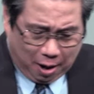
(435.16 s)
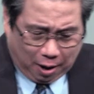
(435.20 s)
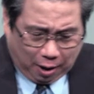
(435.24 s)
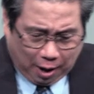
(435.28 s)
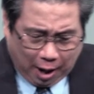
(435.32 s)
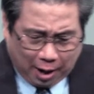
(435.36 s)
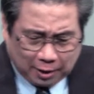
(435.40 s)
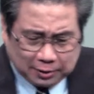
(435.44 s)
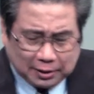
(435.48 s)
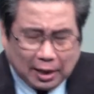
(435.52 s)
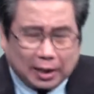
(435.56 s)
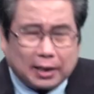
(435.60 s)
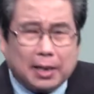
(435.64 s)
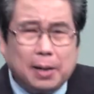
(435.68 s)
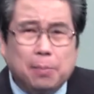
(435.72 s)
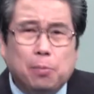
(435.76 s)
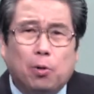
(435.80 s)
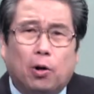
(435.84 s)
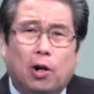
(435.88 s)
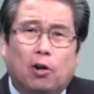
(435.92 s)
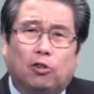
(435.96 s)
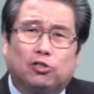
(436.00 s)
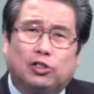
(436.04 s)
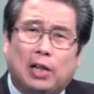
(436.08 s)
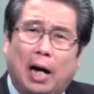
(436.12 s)
หลังจากที่พวก
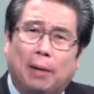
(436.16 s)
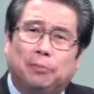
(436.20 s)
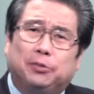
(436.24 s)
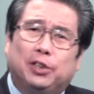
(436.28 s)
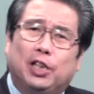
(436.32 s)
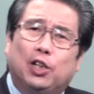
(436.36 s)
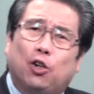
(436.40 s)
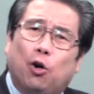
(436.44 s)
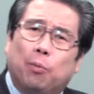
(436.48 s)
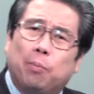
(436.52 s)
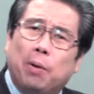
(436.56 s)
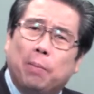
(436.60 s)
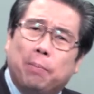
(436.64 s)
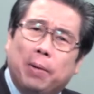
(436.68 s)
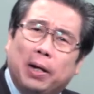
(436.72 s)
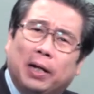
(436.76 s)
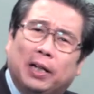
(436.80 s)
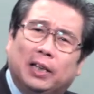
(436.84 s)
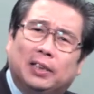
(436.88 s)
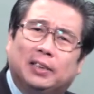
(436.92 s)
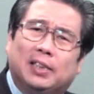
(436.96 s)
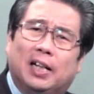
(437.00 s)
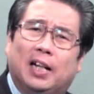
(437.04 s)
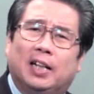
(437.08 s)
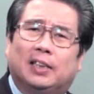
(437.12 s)
เราสามสี่คนมาเป็นคริ
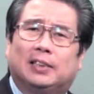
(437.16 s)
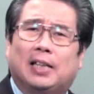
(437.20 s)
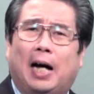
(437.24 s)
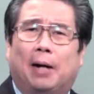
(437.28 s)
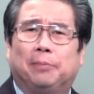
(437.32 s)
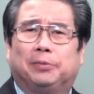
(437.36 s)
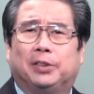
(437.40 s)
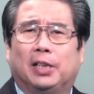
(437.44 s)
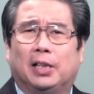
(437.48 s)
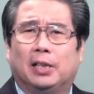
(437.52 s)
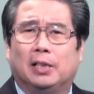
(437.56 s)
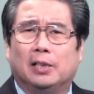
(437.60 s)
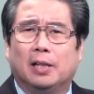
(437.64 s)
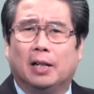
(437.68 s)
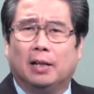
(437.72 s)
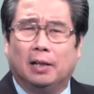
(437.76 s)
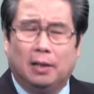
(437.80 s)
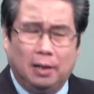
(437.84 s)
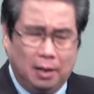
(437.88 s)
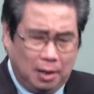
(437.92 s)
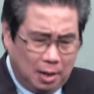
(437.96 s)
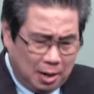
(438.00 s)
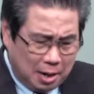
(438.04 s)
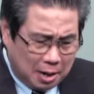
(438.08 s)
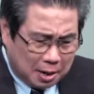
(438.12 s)
สเตียนได้สามสี่เดือน
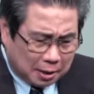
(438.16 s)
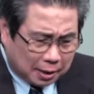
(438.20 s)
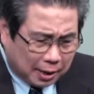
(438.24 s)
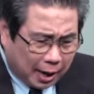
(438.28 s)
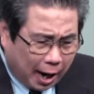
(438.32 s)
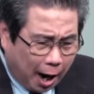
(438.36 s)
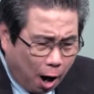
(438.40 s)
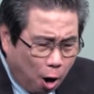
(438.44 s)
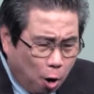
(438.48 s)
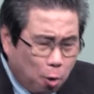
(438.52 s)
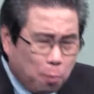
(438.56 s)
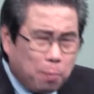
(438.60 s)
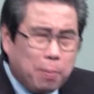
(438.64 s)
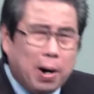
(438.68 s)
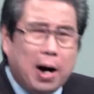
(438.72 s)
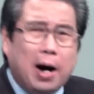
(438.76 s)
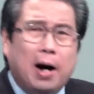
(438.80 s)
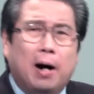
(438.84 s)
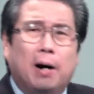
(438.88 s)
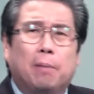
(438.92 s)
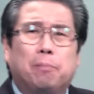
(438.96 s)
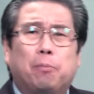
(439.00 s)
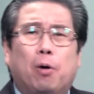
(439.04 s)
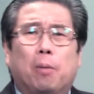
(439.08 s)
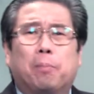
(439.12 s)
เข้ามา
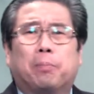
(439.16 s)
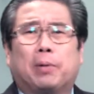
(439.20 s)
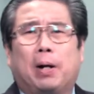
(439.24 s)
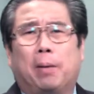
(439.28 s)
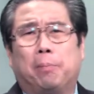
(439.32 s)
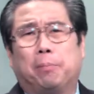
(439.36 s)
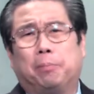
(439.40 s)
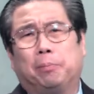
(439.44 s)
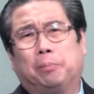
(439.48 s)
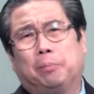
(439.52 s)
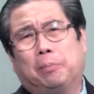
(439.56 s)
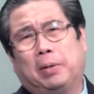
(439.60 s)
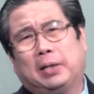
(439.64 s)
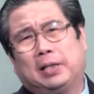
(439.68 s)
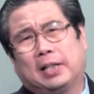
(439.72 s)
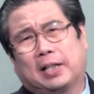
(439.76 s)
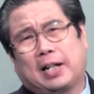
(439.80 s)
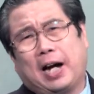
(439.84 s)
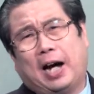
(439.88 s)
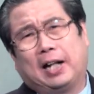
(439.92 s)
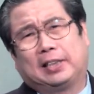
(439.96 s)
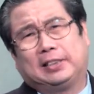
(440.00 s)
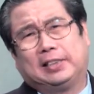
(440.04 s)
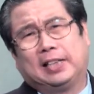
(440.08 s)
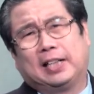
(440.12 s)
พบกับบรรยา
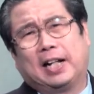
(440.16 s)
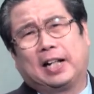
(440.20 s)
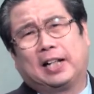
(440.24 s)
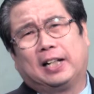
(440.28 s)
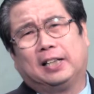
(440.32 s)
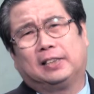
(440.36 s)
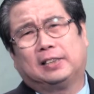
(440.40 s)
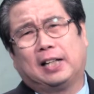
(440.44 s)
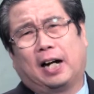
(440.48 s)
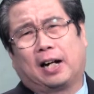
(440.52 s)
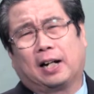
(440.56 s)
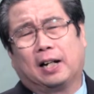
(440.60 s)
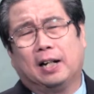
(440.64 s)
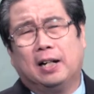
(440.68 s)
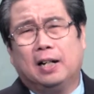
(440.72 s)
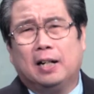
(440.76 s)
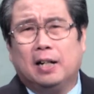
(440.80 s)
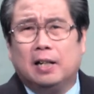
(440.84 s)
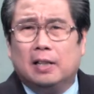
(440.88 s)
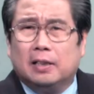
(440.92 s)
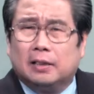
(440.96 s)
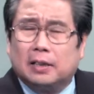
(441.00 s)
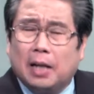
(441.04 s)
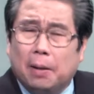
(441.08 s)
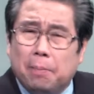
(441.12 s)
กาศจริงในคิดจักร
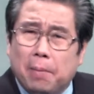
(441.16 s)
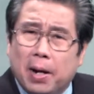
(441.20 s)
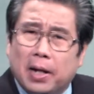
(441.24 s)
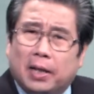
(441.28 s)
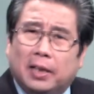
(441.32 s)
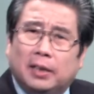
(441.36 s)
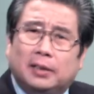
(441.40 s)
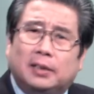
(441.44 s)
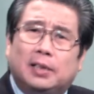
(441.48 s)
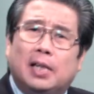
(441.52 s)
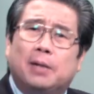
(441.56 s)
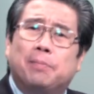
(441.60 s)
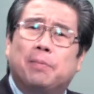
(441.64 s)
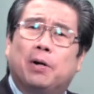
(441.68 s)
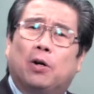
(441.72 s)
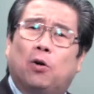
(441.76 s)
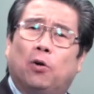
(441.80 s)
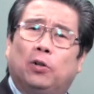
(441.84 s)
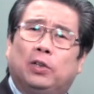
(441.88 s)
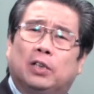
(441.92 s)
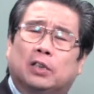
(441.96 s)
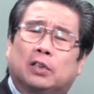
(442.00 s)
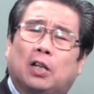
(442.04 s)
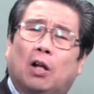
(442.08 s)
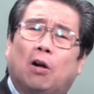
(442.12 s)
ทำไมคริสเตียนบางคน
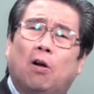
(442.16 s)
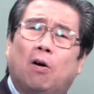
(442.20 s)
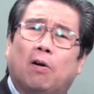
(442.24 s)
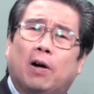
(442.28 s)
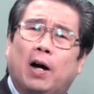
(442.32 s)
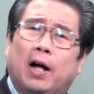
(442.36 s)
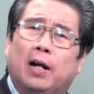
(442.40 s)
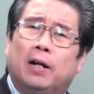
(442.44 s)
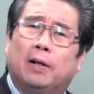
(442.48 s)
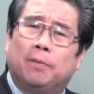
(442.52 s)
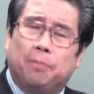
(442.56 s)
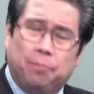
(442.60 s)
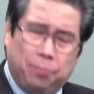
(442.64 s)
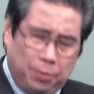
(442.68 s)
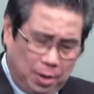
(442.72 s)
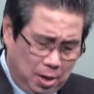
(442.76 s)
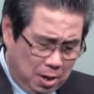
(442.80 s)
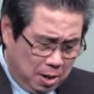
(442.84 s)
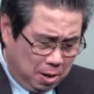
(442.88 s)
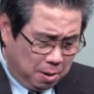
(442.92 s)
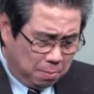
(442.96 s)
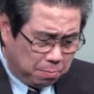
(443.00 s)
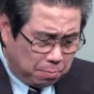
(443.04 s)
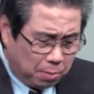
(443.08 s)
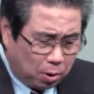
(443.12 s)
ยังทะเลาะกัน
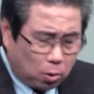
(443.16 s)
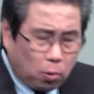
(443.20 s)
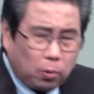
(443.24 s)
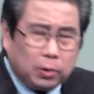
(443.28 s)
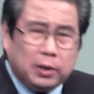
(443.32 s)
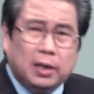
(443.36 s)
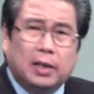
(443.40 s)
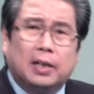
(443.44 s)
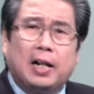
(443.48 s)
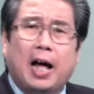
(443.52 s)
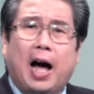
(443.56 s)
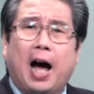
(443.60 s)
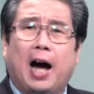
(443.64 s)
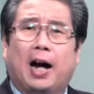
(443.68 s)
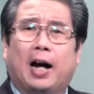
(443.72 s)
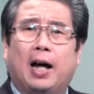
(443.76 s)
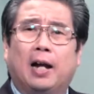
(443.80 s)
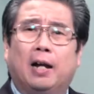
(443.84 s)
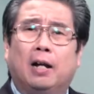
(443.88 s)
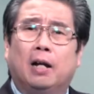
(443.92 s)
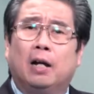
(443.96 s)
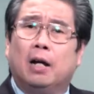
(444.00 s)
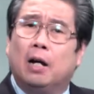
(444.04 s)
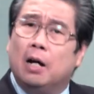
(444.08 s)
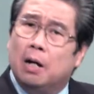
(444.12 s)
บางคนยังด่ากัน
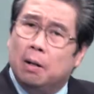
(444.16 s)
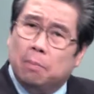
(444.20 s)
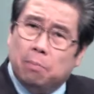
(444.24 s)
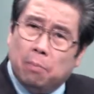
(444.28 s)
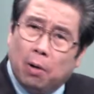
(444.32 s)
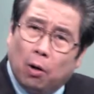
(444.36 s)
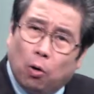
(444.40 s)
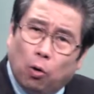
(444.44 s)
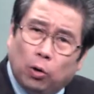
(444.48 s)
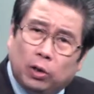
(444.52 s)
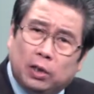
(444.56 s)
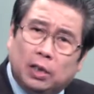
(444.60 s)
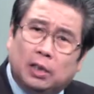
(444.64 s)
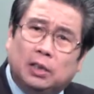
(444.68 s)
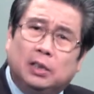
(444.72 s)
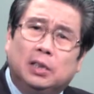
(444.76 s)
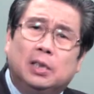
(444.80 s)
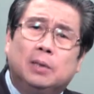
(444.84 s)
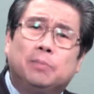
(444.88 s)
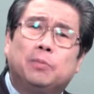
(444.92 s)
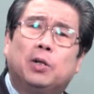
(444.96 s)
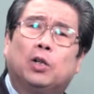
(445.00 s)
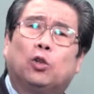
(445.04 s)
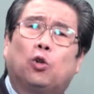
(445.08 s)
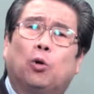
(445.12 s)
บางคนยังยืม
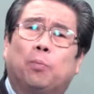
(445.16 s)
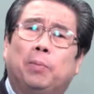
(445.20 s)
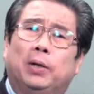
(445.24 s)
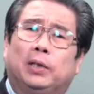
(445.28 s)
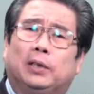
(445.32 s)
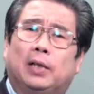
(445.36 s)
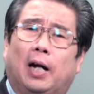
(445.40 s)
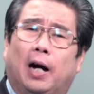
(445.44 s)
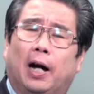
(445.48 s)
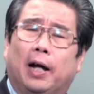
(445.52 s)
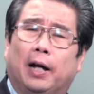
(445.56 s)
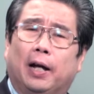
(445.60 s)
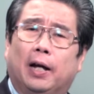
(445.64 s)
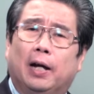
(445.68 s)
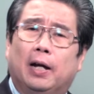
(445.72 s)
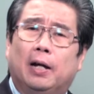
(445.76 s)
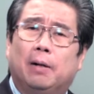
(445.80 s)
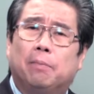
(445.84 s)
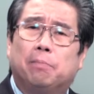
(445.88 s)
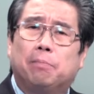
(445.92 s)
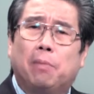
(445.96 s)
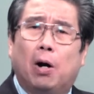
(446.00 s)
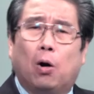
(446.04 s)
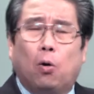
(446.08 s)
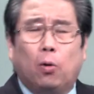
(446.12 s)
เงินคนไม่จ่าย
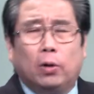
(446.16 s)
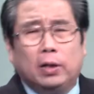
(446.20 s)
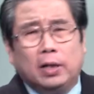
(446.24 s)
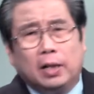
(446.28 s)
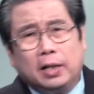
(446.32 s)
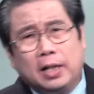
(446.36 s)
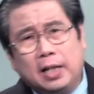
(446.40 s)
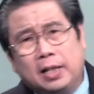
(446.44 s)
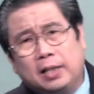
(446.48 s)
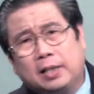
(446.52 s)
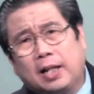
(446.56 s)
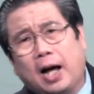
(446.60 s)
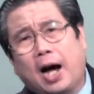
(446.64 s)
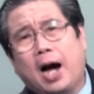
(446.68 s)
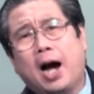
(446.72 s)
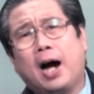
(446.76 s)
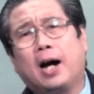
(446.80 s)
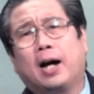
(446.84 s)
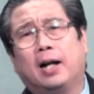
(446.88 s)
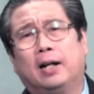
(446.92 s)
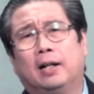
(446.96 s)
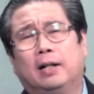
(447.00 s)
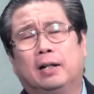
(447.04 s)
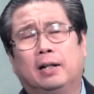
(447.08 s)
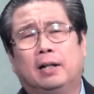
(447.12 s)
บางคนยังดินทา
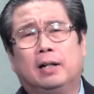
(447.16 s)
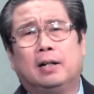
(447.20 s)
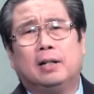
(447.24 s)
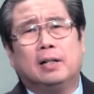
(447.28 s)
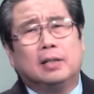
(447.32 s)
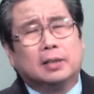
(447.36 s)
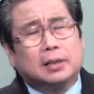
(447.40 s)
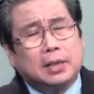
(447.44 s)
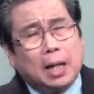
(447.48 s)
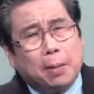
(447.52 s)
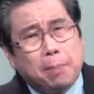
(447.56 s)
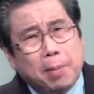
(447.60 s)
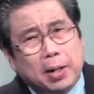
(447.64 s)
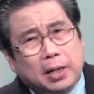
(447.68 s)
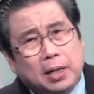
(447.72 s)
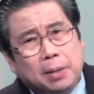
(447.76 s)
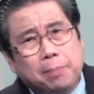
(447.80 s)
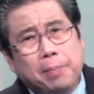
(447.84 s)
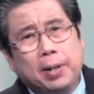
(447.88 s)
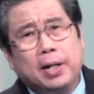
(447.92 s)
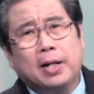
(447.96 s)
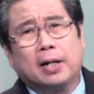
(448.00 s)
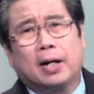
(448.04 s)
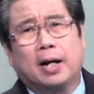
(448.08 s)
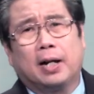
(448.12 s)
กัน ทำไมถึง
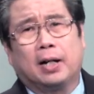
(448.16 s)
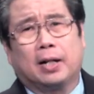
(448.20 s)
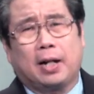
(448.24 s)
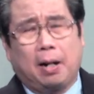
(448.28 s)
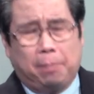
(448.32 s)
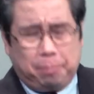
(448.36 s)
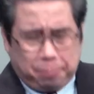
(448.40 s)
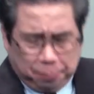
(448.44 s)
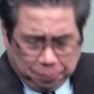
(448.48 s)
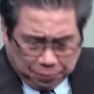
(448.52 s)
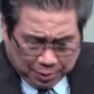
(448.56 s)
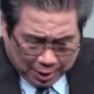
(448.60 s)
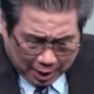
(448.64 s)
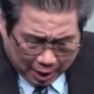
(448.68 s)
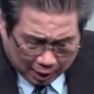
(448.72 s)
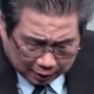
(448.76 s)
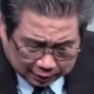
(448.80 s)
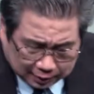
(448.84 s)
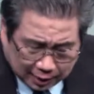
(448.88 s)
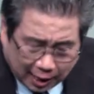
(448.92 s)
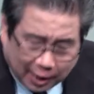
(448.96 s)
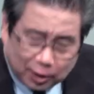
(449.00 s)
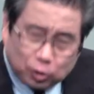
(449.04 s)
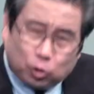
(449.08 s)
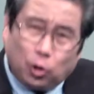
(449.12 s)
เป็นอย่างนั้นครับ อา
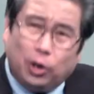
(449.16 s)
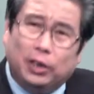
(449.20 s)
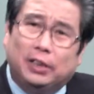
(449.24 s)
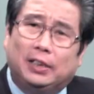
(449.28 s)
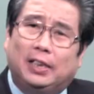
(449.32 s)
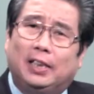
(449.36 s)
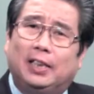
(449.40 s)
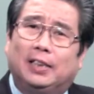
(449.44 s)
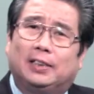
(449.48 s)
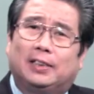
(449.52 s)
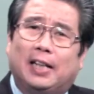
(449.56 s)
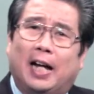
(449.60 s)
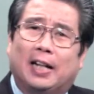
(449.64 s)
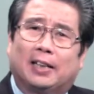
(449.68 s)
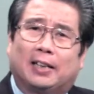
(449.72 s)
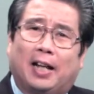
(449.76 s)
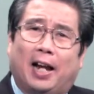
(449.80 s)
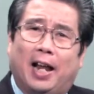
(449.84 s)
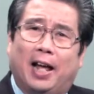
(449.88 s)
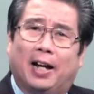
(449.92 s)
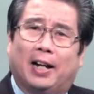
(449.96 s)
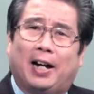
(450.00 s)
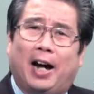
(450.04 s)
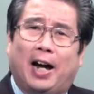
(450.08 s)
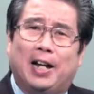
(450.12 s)
จารย์ช่วยชี้แจงแถล
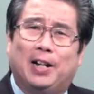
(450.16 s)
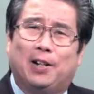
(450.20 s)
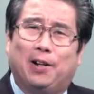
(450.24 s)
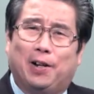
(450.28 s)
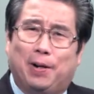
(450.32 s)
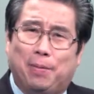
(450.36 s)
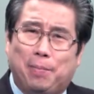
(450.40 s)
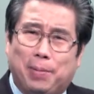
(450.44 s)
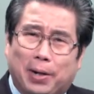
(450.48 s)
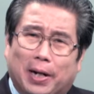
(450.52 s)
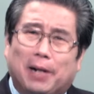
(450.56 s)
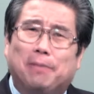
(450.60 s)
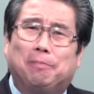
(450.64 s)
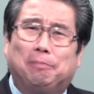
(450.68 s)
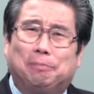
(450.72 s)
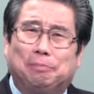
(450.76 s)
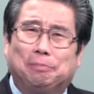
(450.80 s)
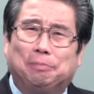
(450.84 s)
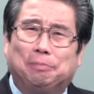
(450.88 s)
งไขหน่อยได้ไหมครับ